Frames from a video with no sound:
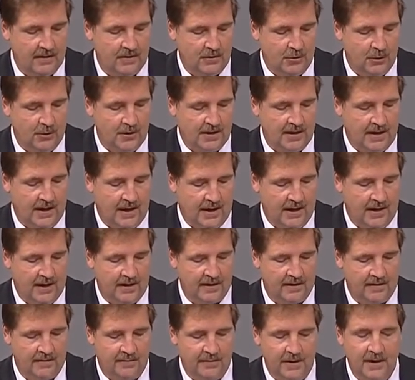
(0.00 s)
durch
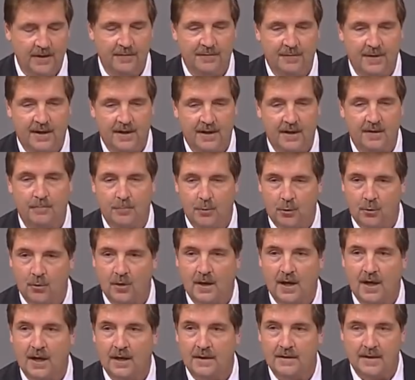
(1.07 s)
einen willfährigen
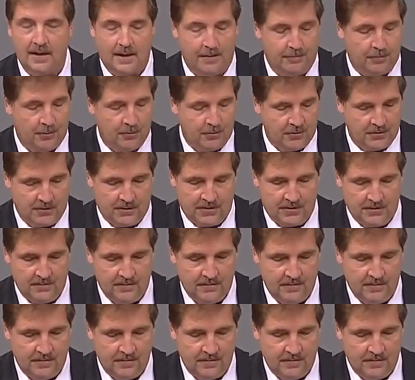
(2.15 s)
Bürokraten ablöst.